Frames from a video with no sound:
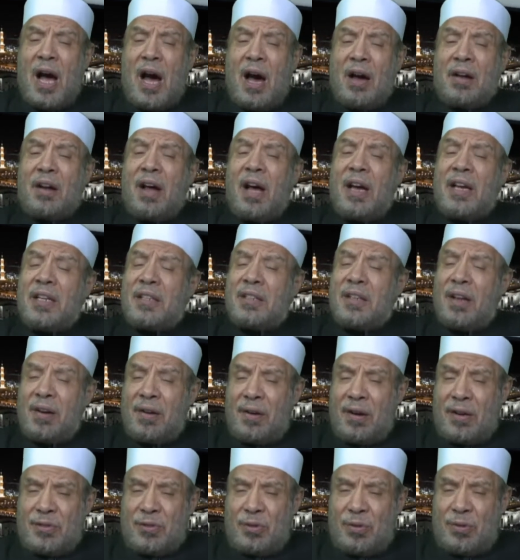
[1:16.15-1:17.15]
أرأيت
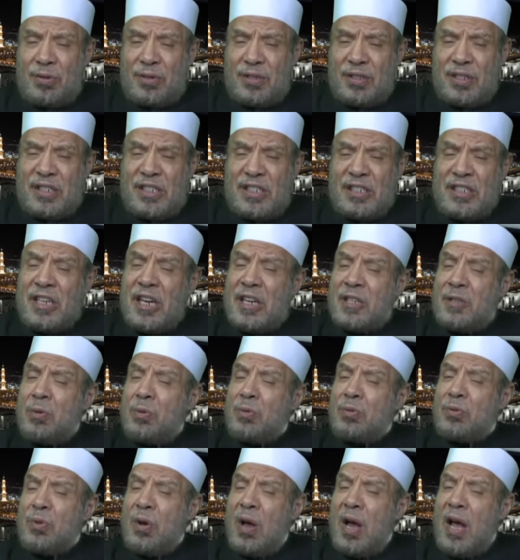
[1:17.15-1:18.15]
الرجل
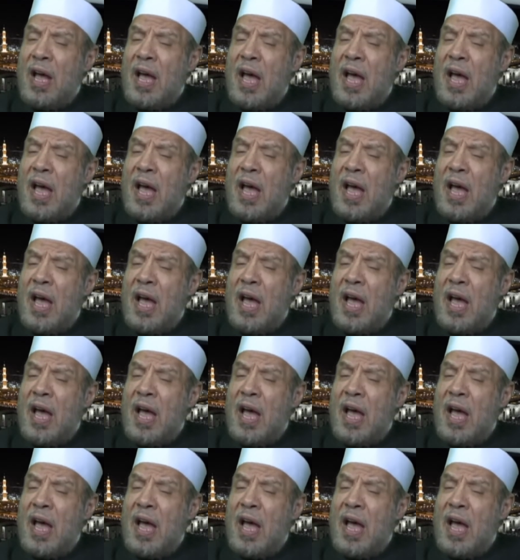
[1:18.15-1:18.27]
يجوز